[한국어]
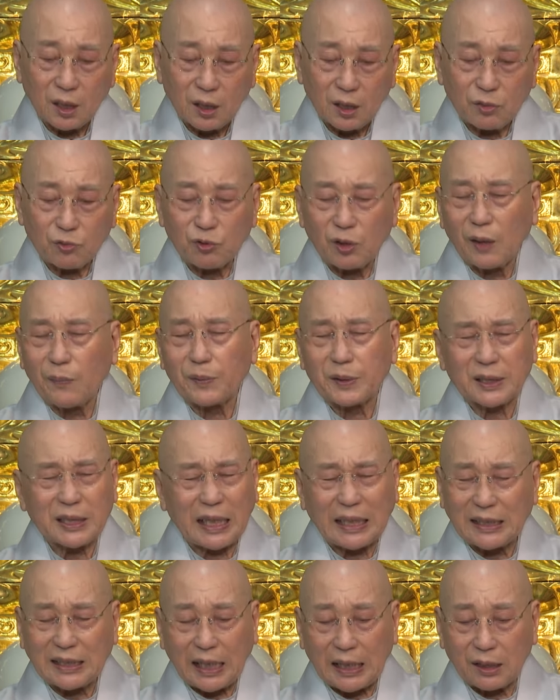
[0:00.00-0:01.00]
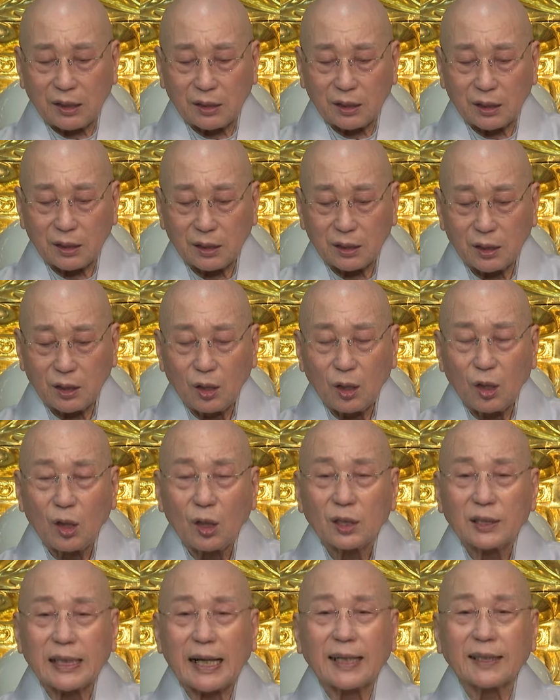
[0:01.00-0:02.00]
눈에 차지가 않는 거예요
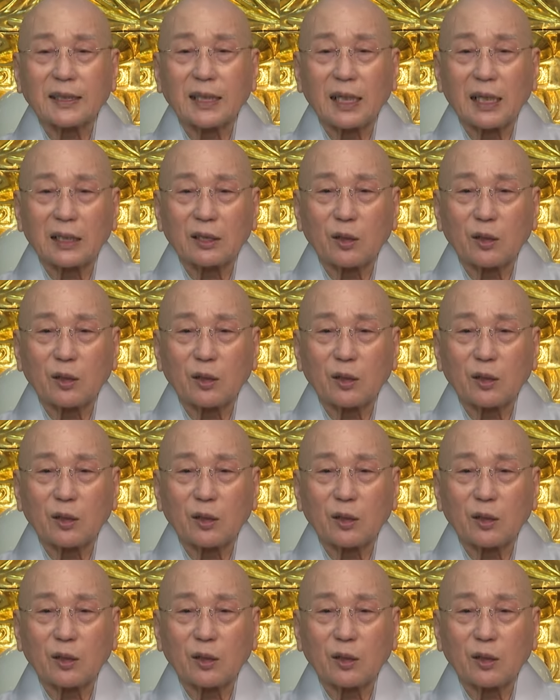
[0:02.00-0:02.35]
장사를